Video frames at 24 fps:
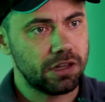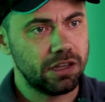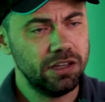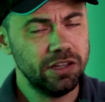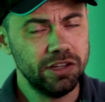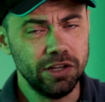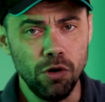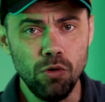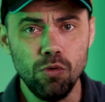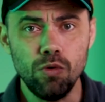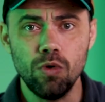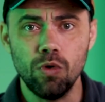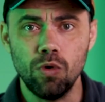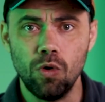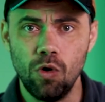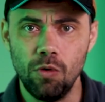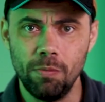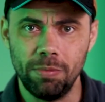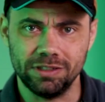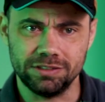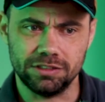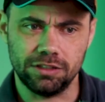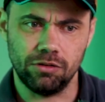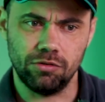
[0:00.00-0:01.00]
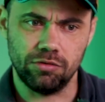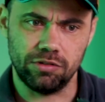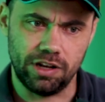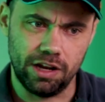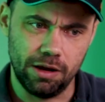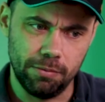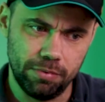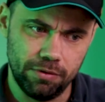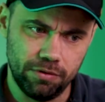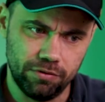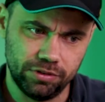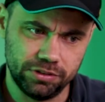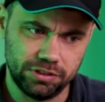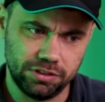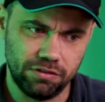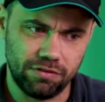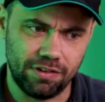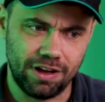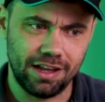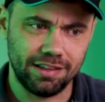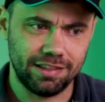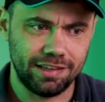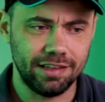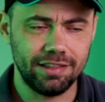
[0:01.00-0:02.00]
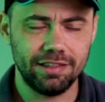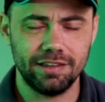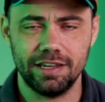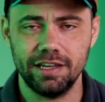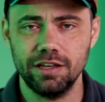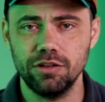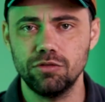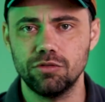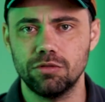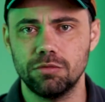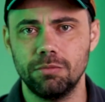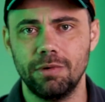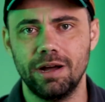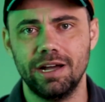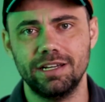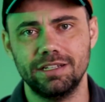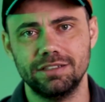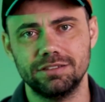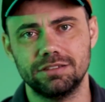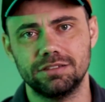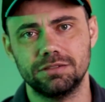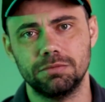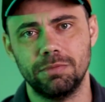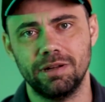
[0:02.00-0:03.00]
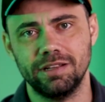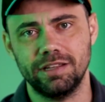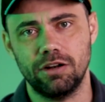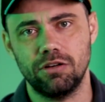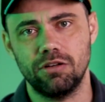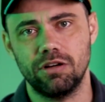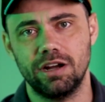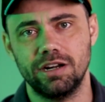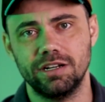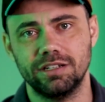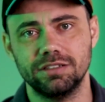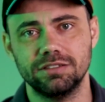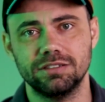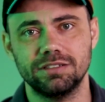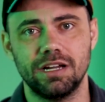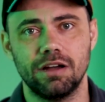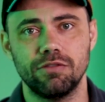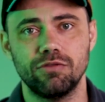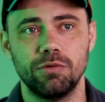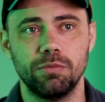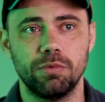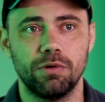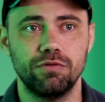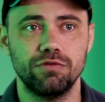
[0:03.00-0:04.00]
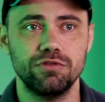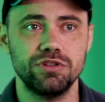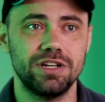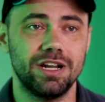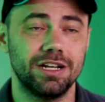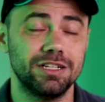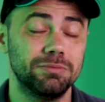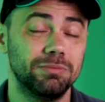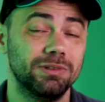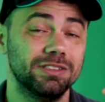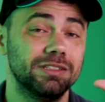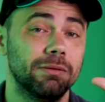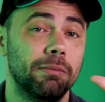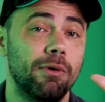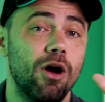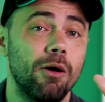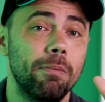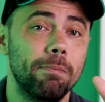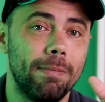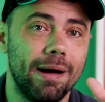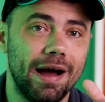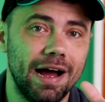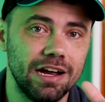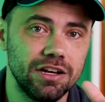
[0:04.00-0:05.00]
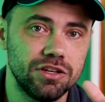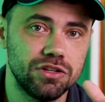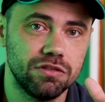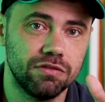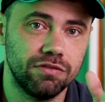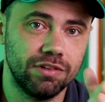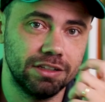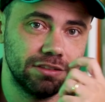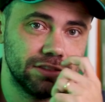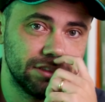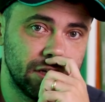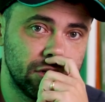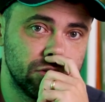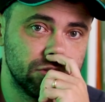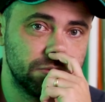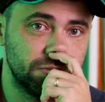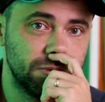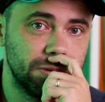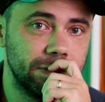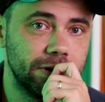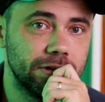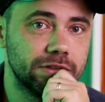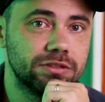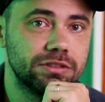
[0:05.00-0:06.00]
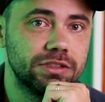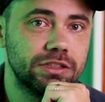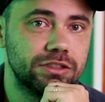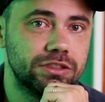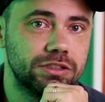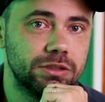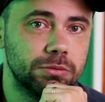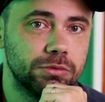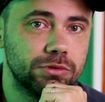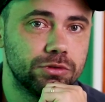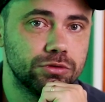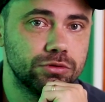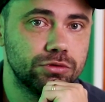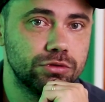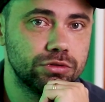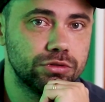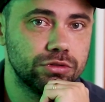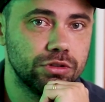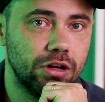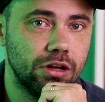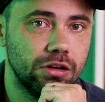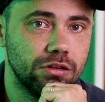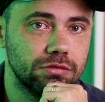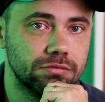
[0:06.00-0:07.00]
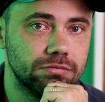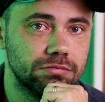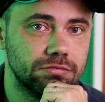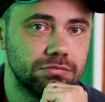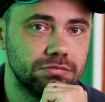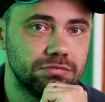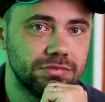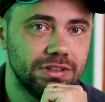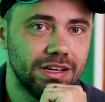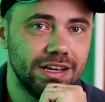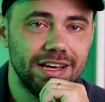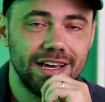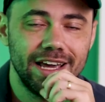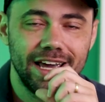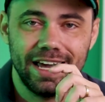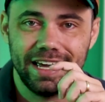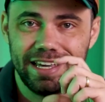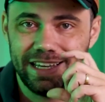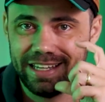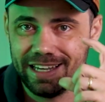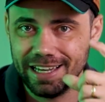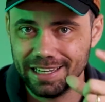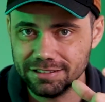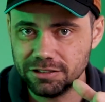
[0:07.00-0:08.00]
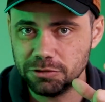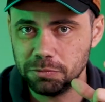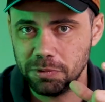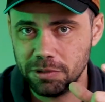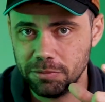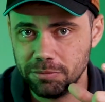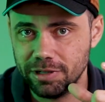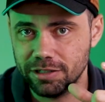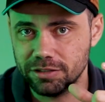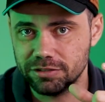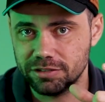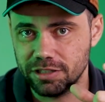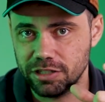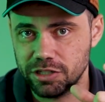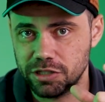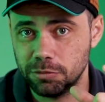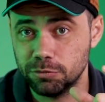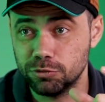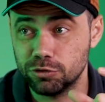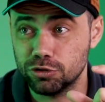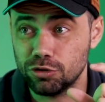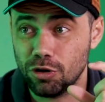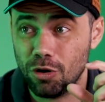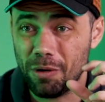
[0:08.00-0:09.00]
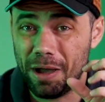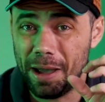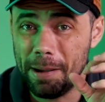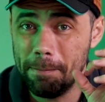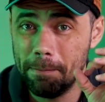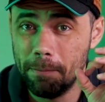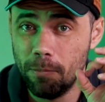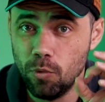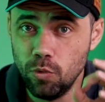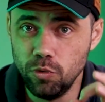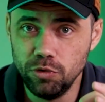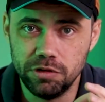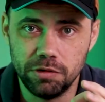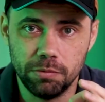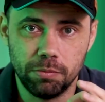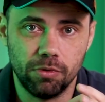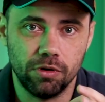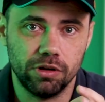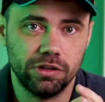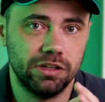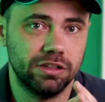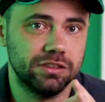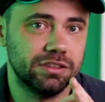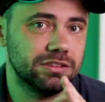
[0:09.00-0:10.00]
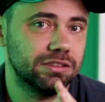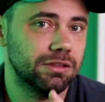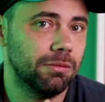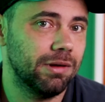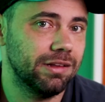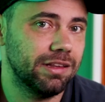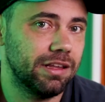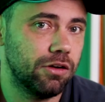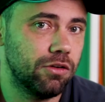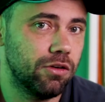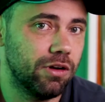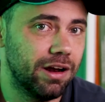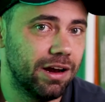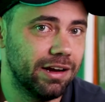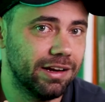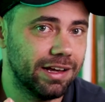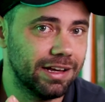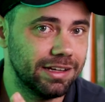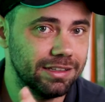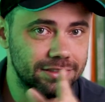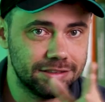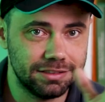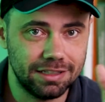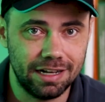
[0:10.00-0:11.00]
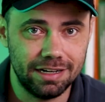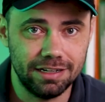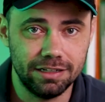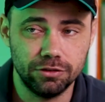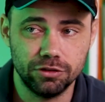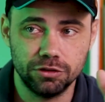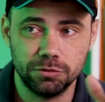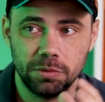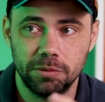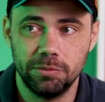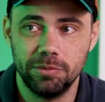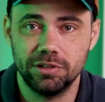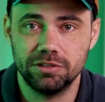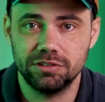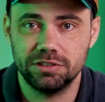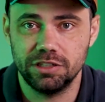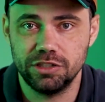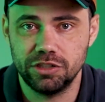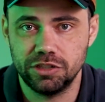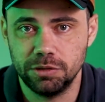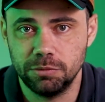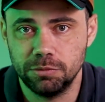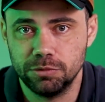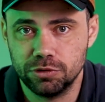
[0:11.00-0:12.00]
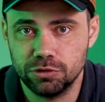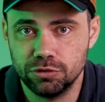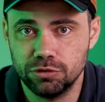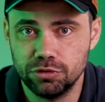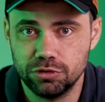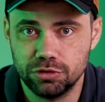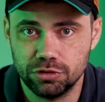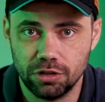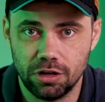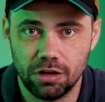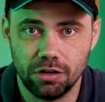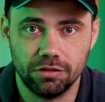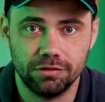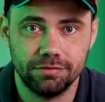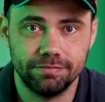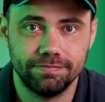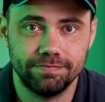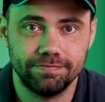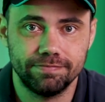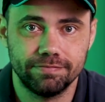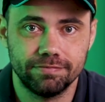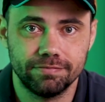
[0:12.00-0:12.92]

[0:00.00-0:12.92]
então, com o passar do tempo, você vai até tendo mais matéria orgânica estável em profundidade, mas a maior parte vai estar nos primeiros centímetros do solo. E esse primeiro centímetro do solo é muito importante, essa matéria orgânica que está ali nos primeiros centímetros do solo.